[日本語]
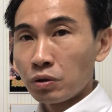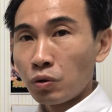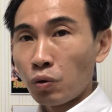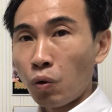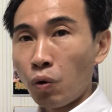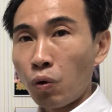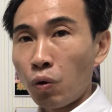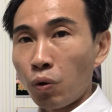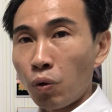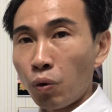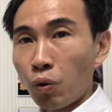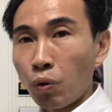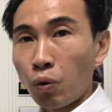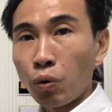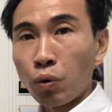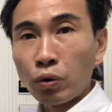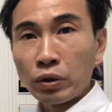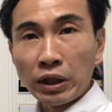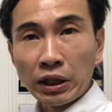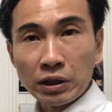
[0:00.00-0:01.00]
護を
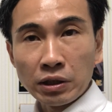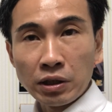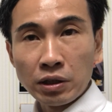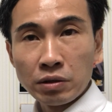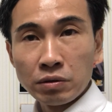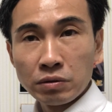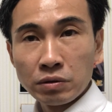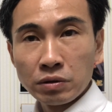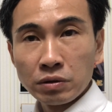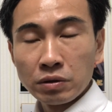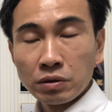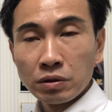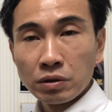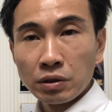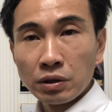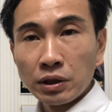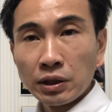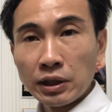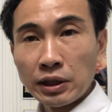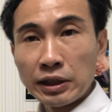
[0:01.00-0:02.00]
行っている
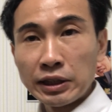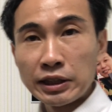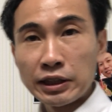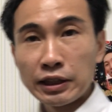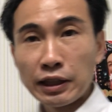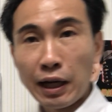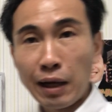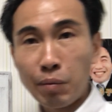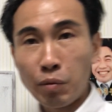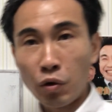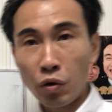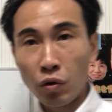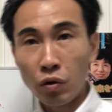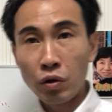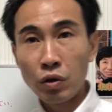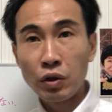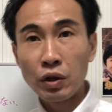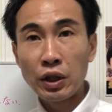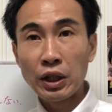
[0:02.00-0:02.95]
しかも